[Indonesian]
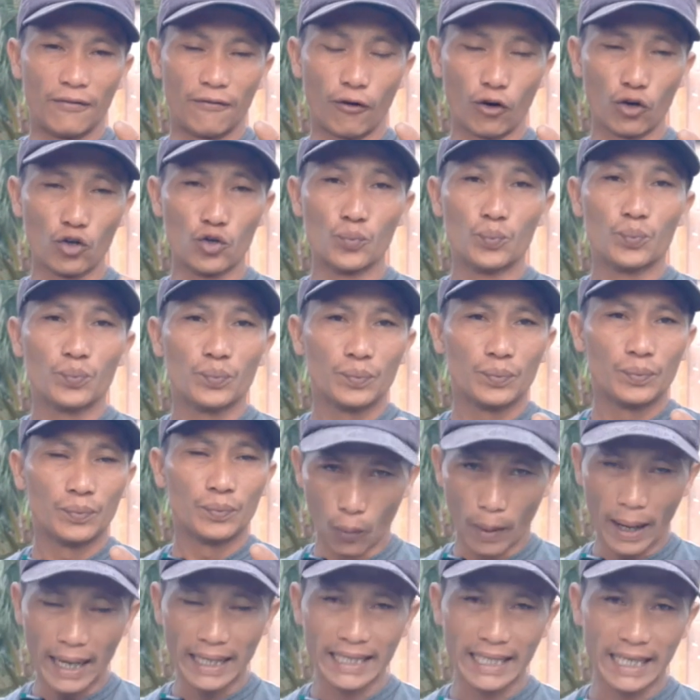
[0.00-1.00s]
volume
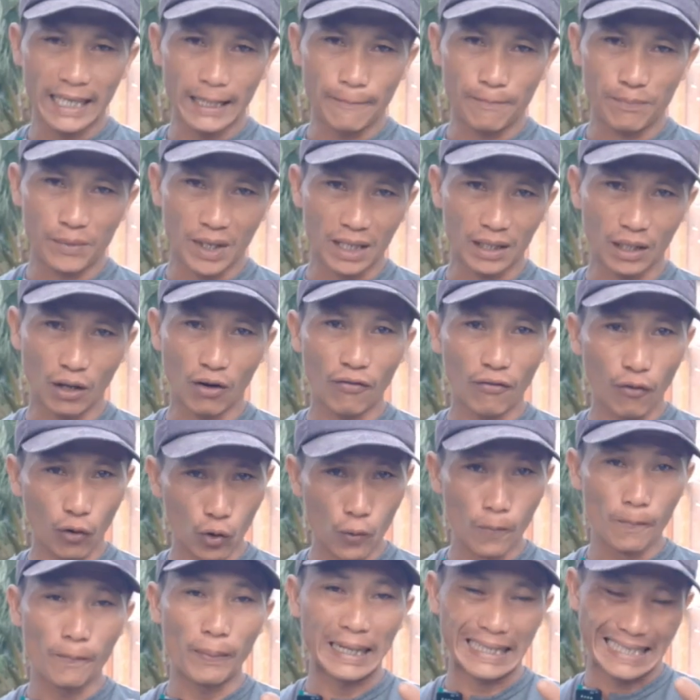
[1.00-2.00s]
gerobaknya atau
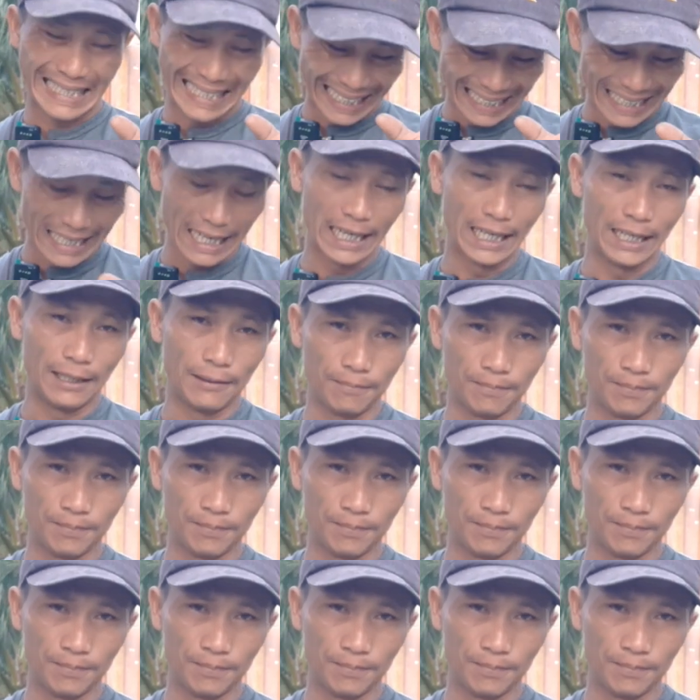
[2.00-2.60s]
volume pasirnya.